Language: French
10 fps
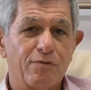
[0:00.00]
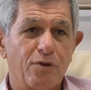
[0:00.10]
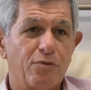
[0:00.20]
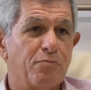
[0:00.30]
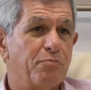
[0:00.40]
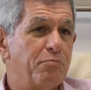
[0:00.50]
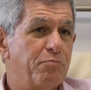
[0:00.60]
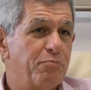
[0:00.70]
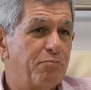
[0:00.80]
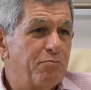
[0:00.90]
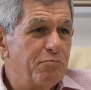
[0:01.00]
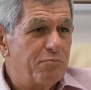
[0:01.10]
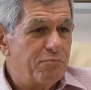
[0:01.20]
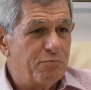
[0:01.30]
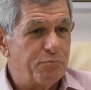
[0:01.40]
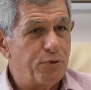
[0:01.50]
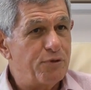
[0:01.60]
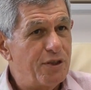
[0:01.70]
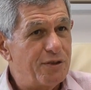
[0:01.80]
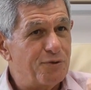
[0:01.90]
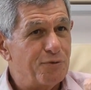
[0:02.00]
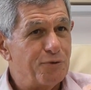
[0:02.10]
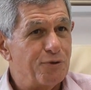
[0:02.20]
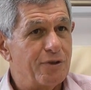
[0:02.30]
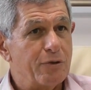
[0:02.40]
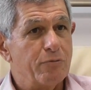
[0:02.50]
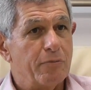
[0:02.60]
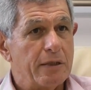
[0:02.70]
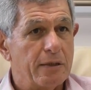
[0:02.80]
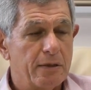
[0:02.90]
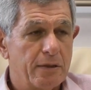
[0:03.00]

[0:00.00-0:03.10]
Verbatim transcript: une fois une petite communauté humaine,